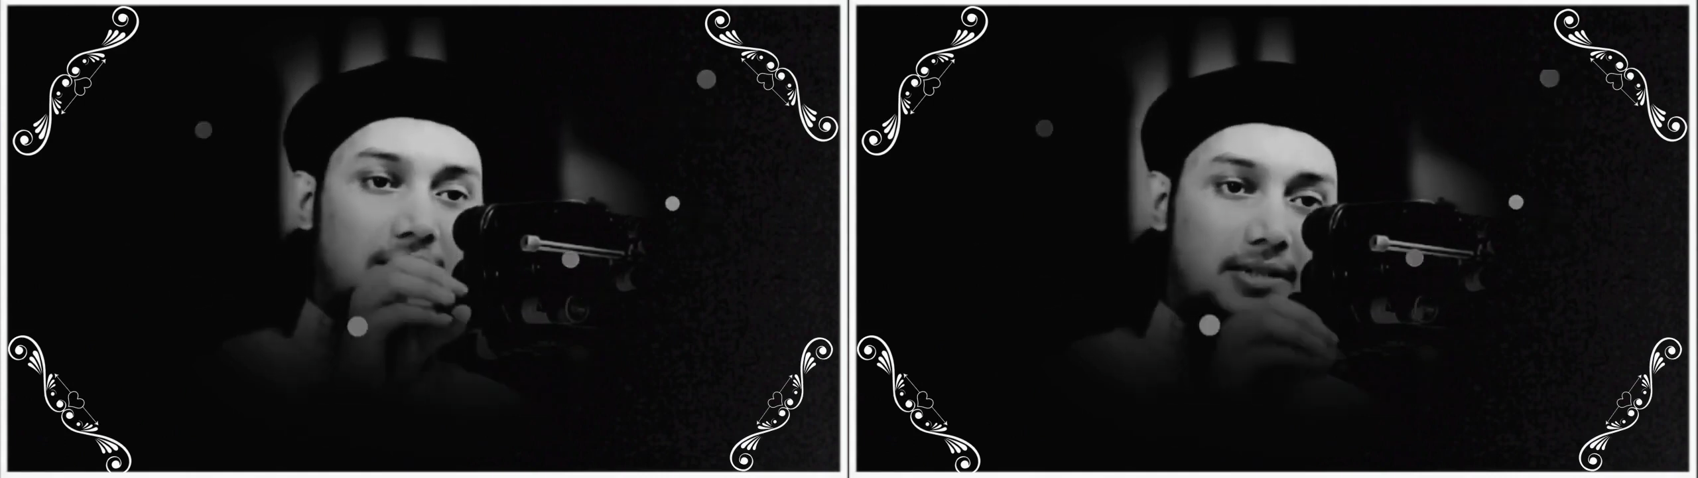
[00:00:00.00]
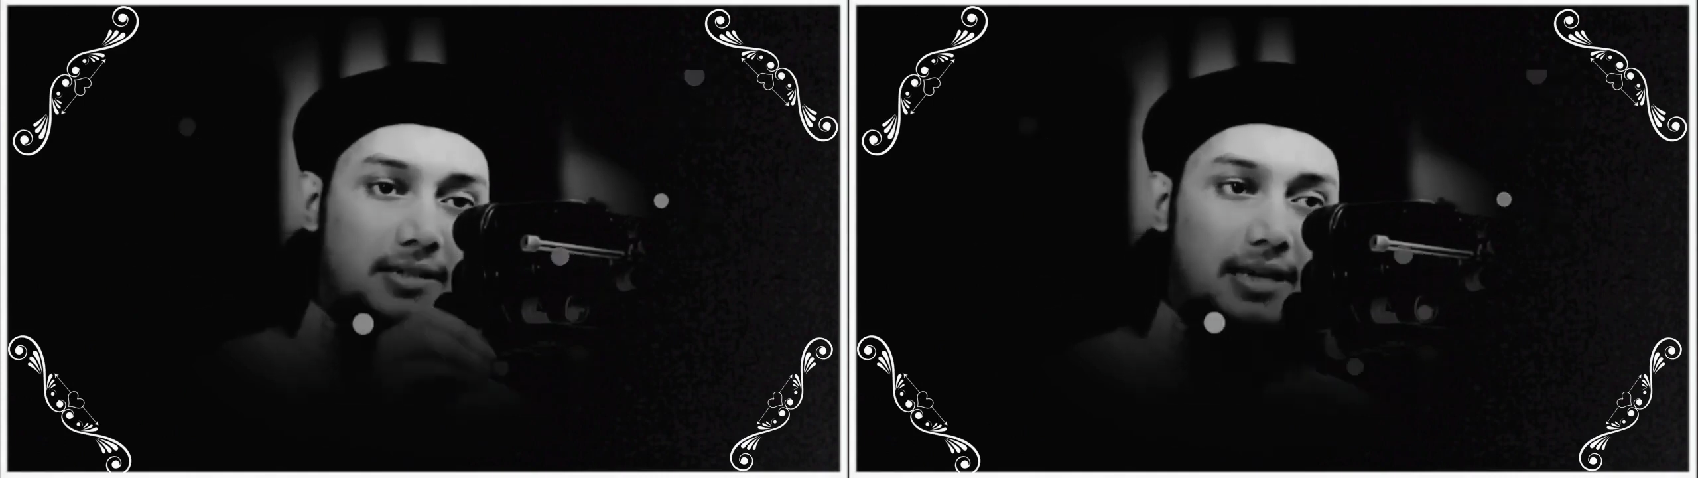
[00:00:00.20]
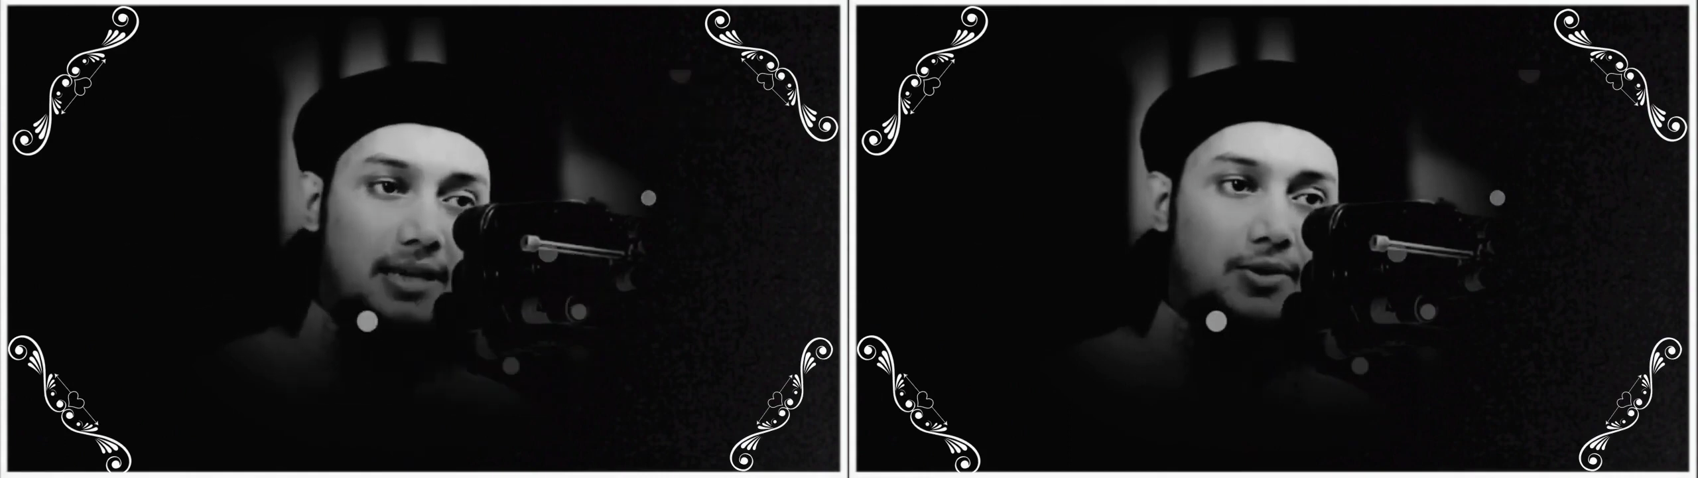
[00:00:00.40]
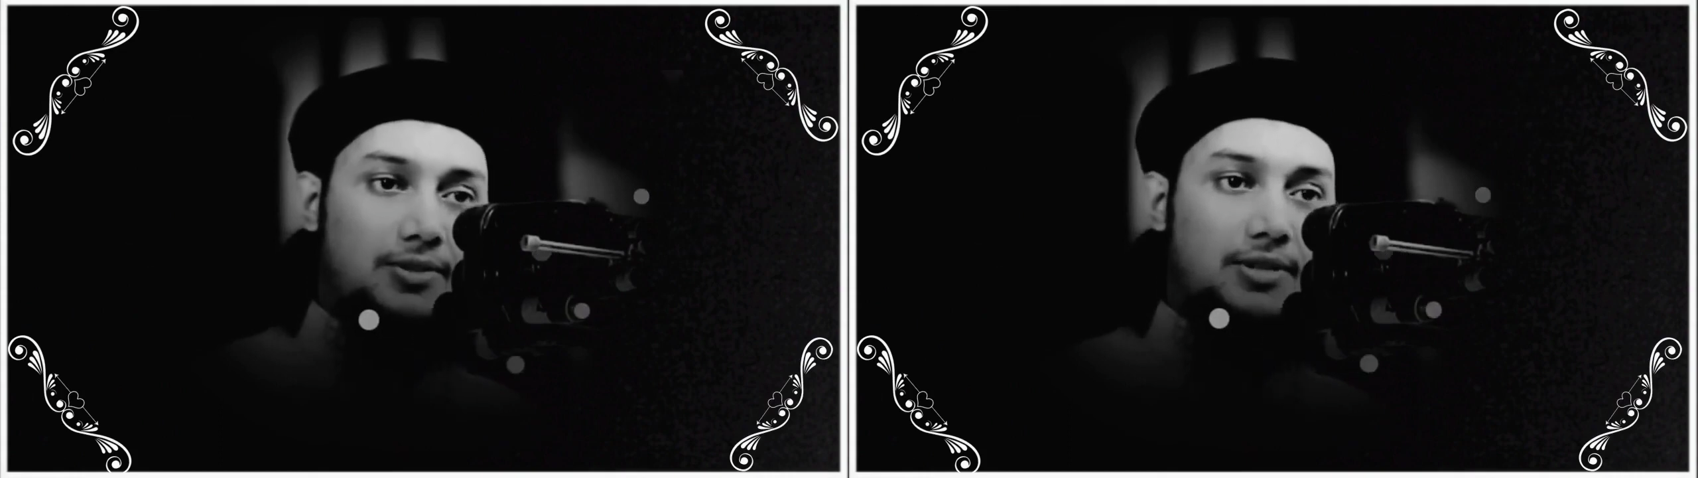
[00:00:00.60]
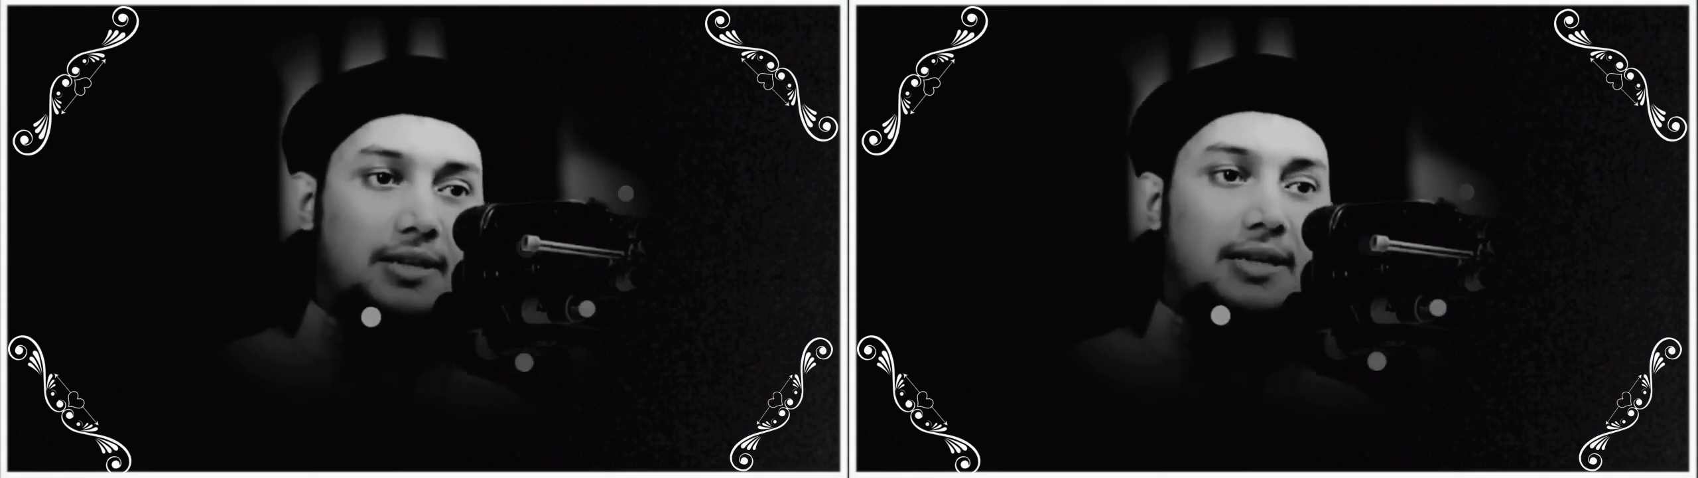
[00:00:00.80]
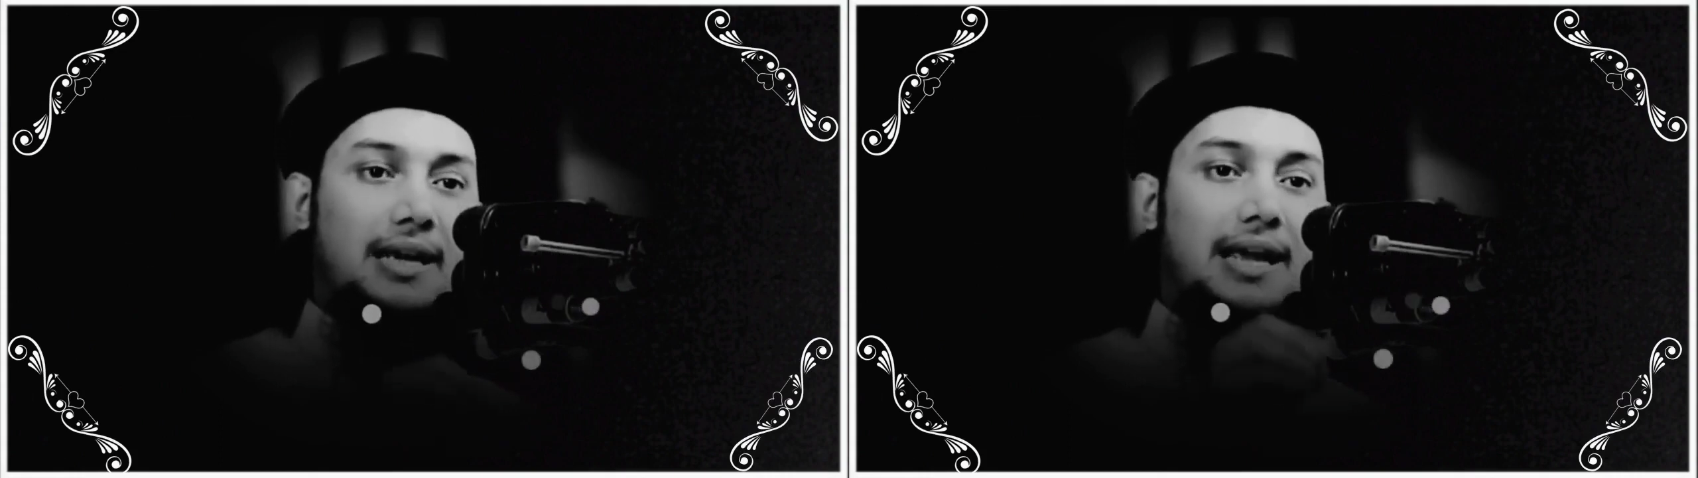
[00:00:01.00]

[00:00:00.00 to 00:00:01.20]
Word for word: শাস্তি দেয়া হচ্ছে